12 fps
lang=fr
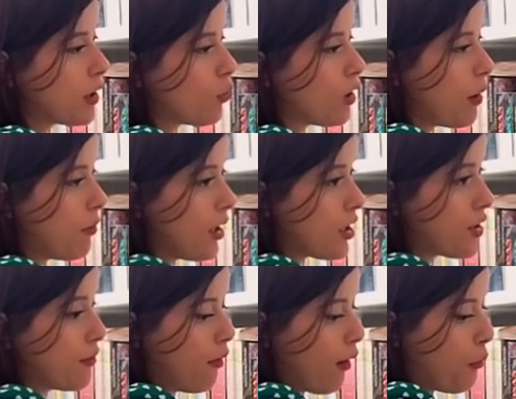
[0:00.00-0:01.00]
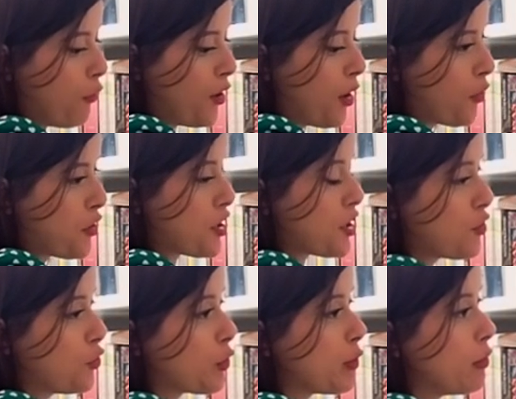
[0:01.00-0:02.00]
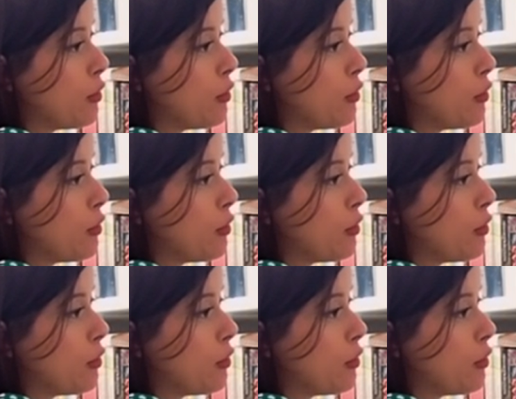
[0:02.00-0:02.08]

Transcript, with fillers: pas trop la place, il va vraiment falloir que j'achète une autre